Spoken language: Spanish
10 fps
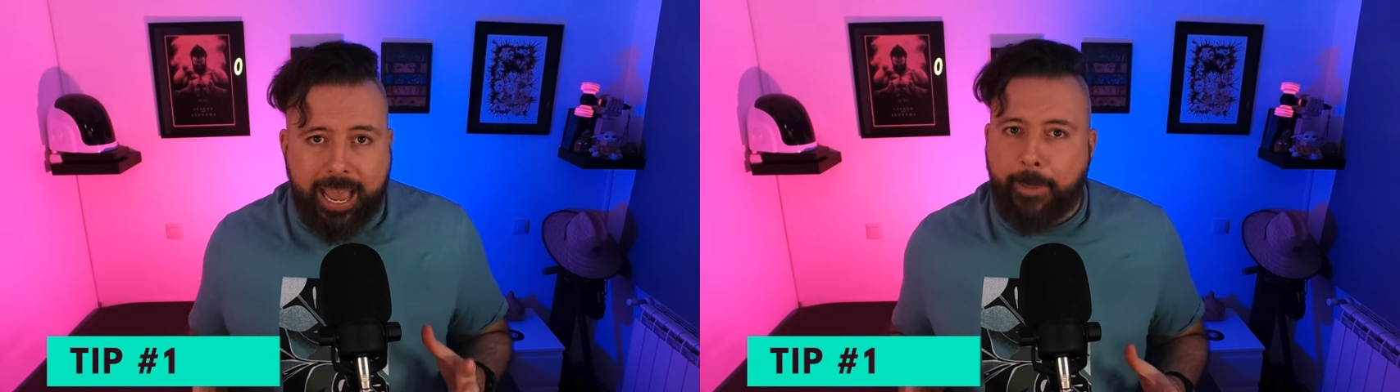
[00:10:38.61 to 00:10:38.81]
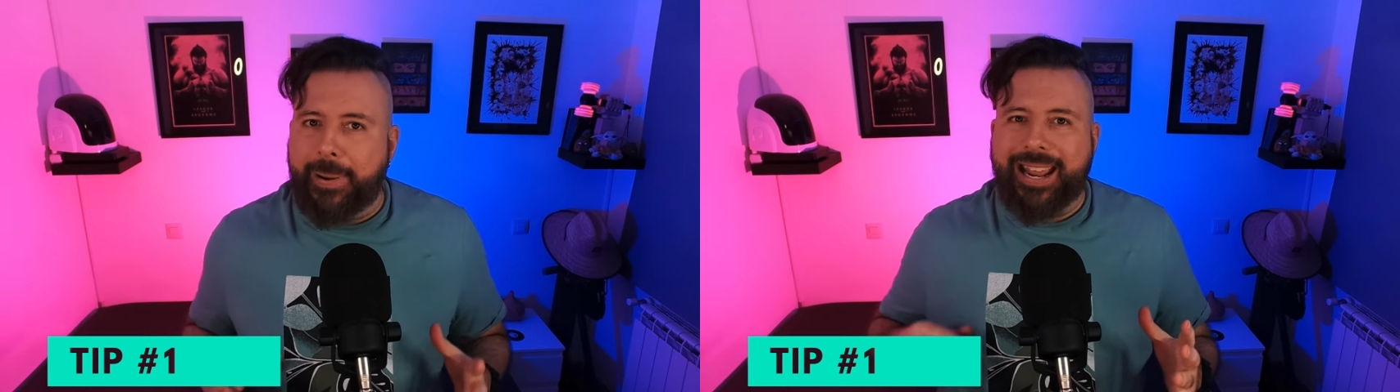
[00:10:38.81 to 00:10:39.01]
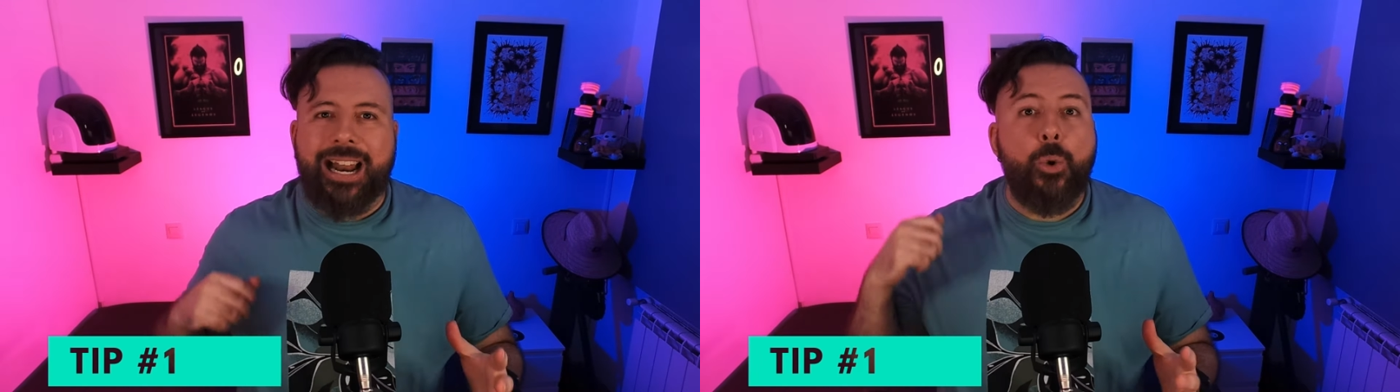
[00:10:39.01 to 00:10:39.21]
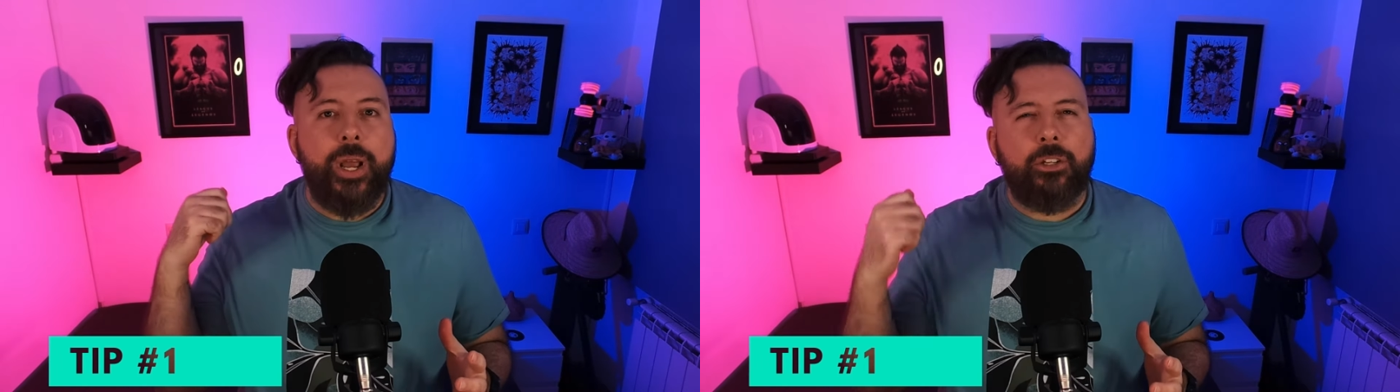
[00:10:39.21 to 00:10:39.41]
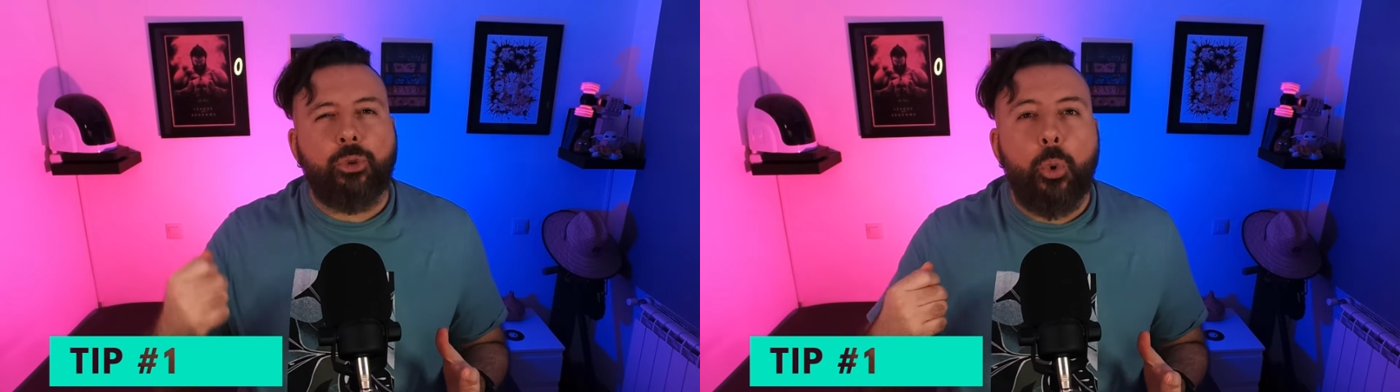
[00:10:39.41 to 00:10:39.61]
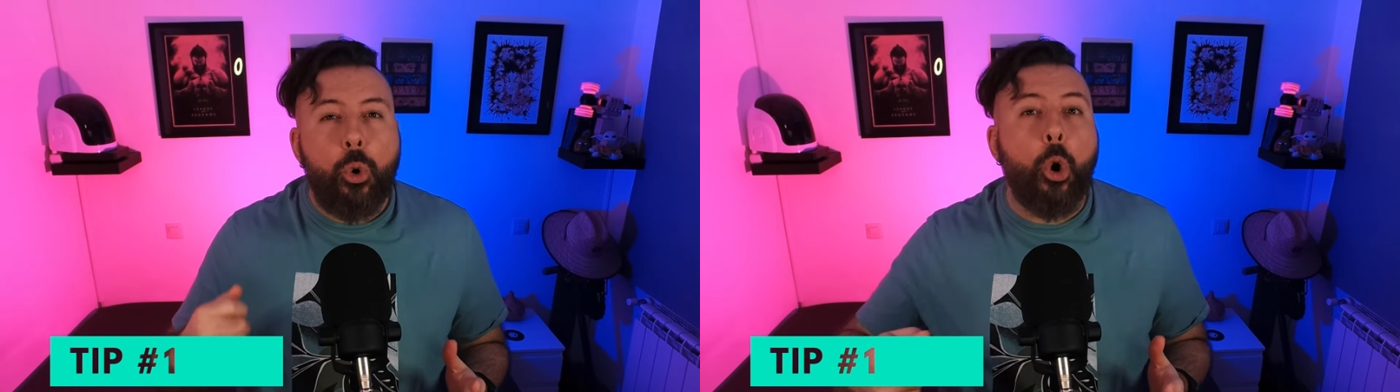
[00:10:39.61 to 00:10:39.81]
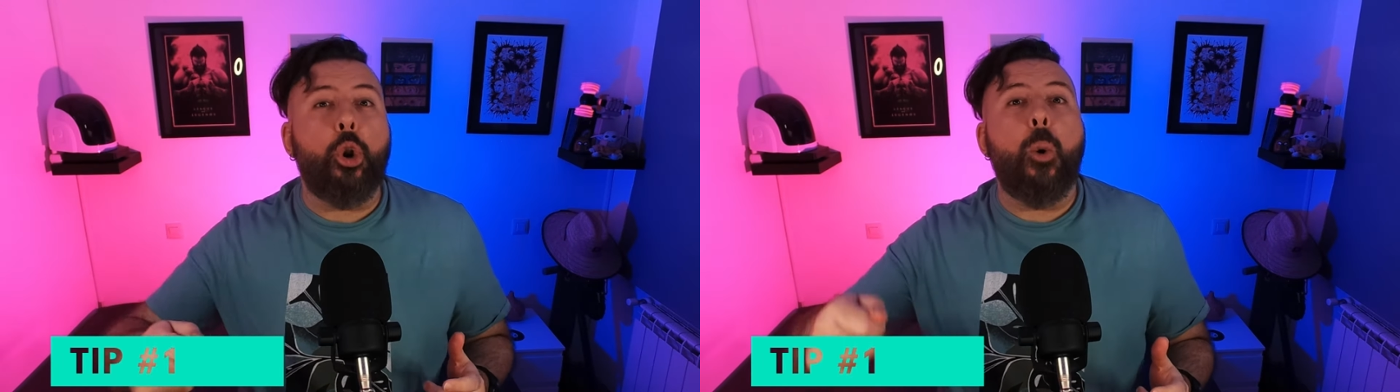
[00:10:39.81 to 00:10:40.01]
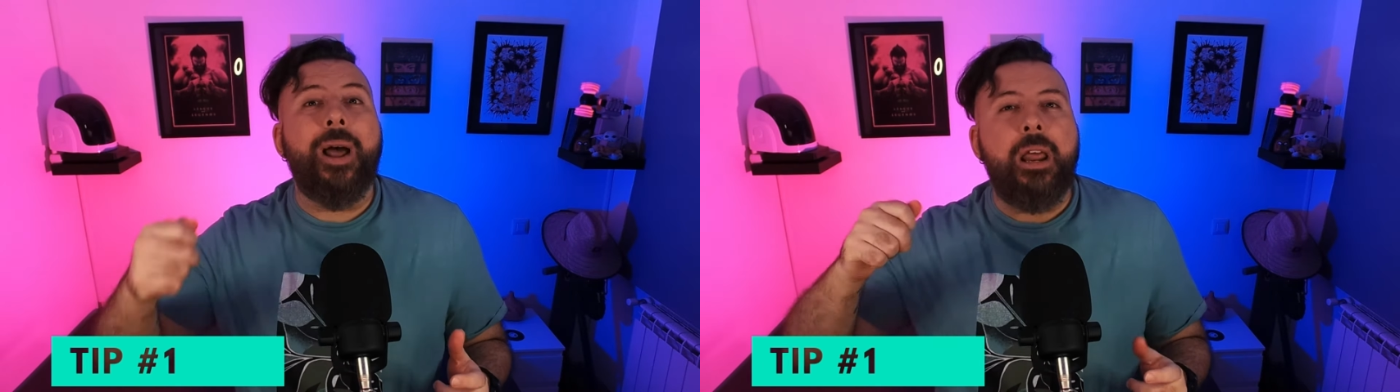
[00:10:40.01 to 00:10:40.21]
aplícale un stun o
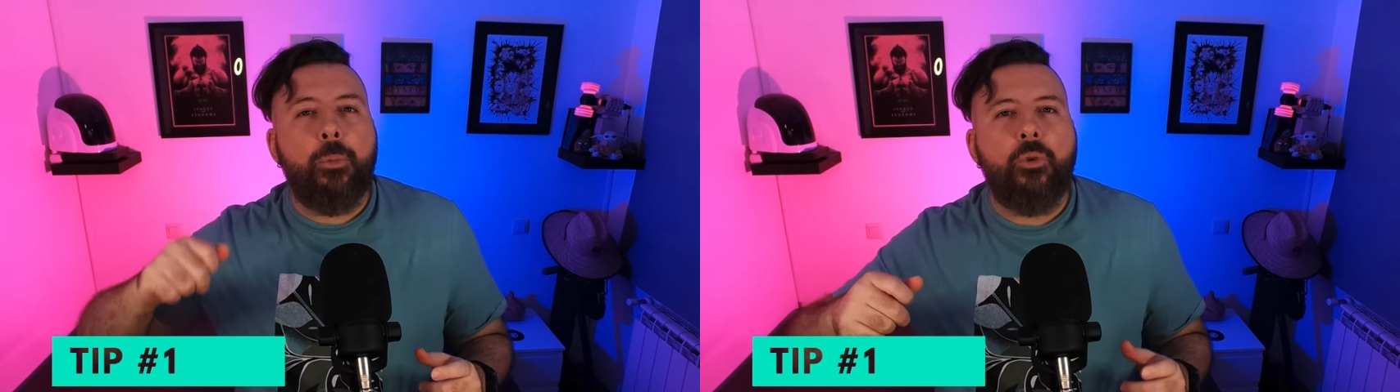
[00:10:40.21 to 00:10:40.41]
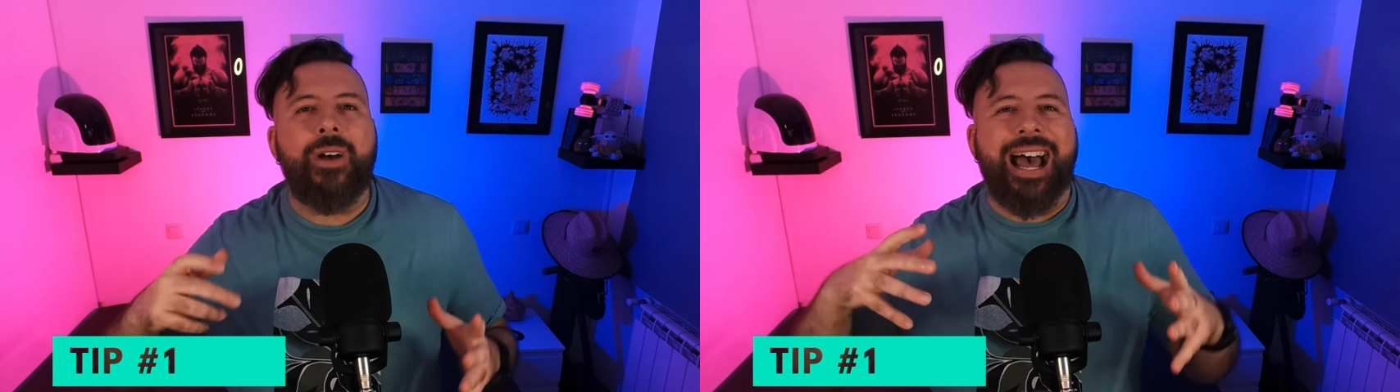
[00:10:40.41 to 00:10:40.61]
róbale buff